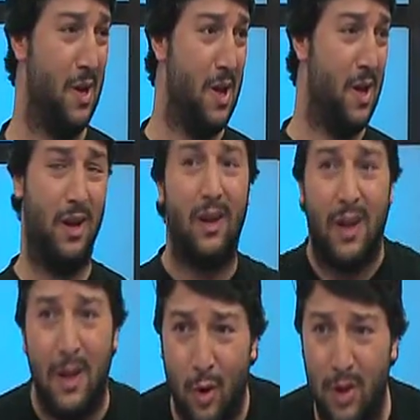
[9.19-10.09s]
Hocam. El
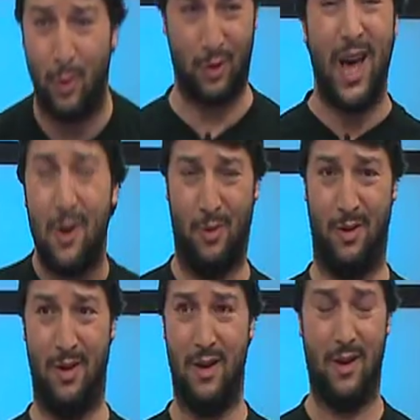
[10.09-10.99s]
Calibrone Monsero.
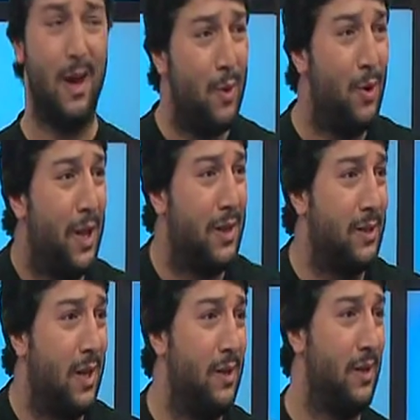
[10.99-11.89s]
Hocam, bir- Rabeloni bir
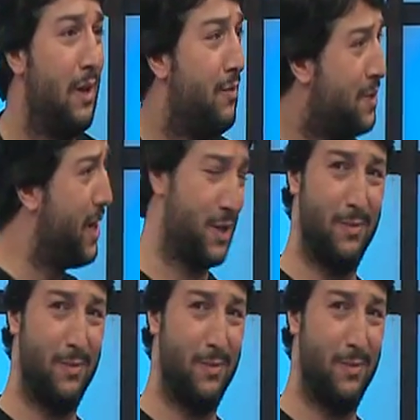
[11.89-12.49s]
Tardel lafımı veteri